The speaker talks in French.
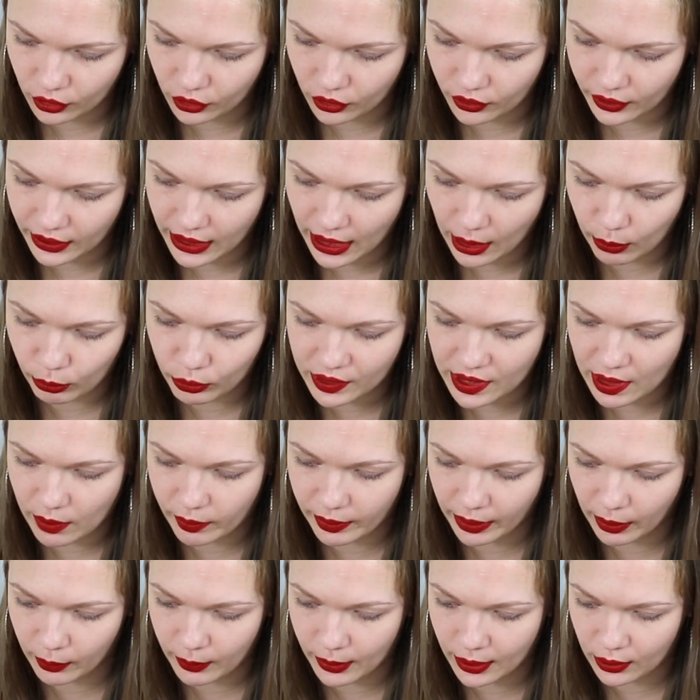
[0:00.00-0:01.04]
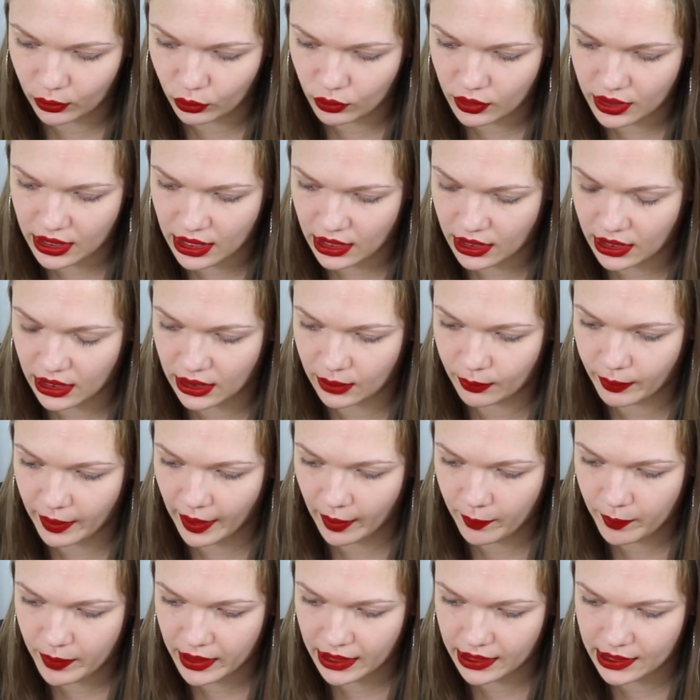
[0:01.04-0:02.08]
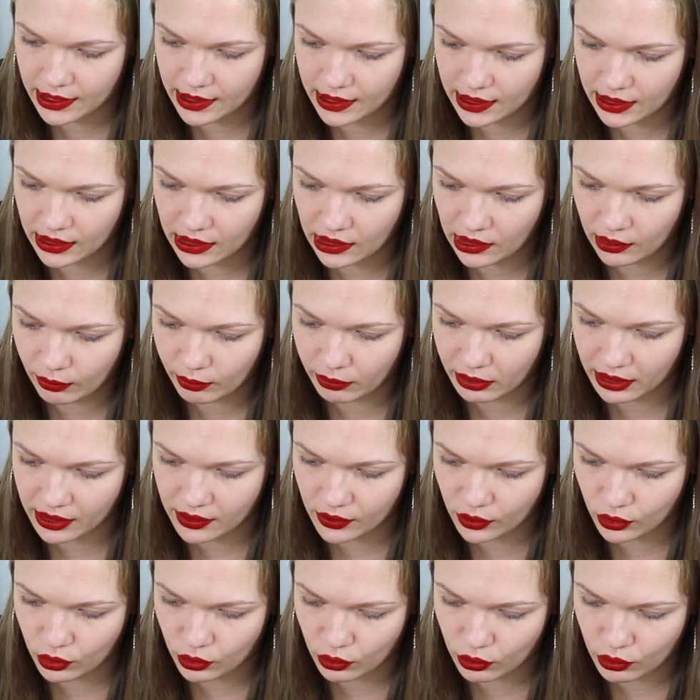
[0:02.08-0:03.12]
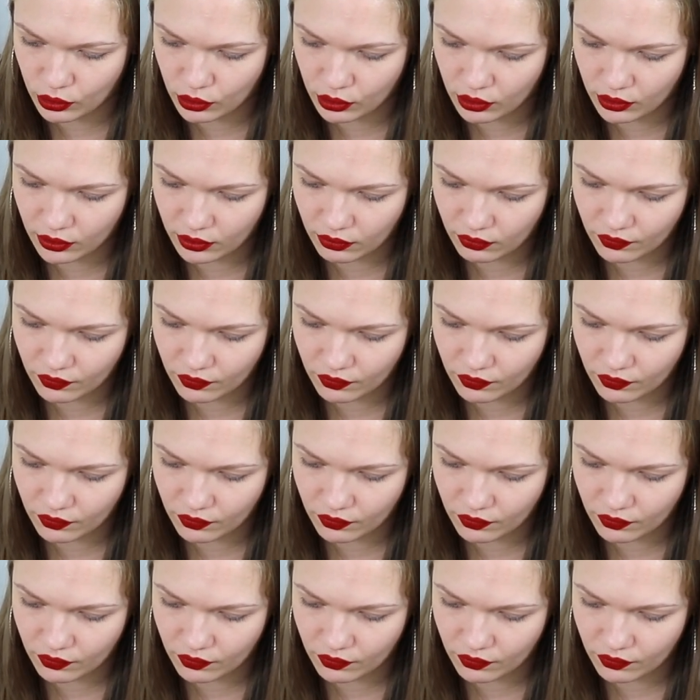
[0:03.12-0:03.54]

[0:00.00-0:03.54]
Euh, clairement, ça permet un dosage hyper précis parce que